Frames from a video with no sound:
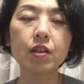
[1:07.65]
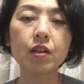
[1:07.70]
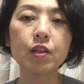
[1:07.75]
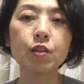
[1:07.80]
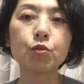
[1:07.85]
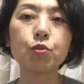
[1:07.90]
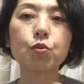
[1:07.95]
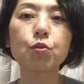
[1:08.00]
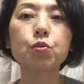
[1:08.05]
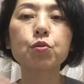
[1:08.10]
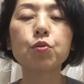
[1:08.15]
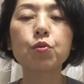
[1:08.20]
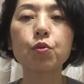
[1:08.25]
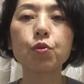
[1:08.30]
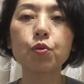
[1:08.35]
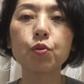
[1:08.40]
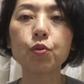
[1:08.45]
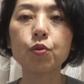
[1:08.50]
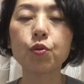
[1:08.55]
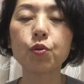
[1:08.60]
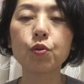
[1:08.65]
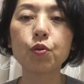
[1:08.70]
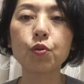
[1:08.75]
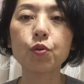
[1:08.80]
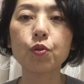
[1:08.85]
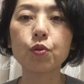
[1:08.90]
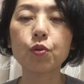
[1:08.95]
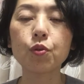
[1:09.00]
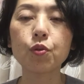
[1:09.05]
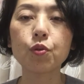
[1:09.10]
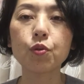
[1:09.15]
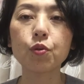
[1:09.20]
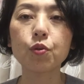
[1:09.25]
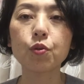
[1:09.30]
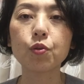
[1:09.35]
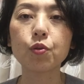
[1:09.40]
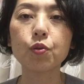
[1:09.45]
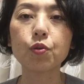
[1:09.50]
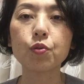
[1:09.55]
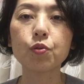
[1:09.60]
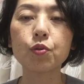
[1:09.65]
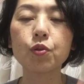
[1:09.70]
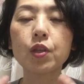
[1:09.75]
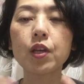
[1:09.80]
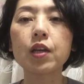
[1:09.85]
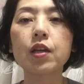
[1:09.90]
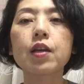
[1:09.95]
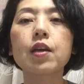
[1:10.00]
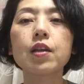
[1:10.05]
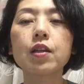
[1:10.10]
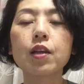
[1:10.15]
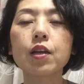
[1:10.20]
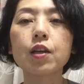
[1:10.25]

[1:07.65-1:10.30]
いることの体験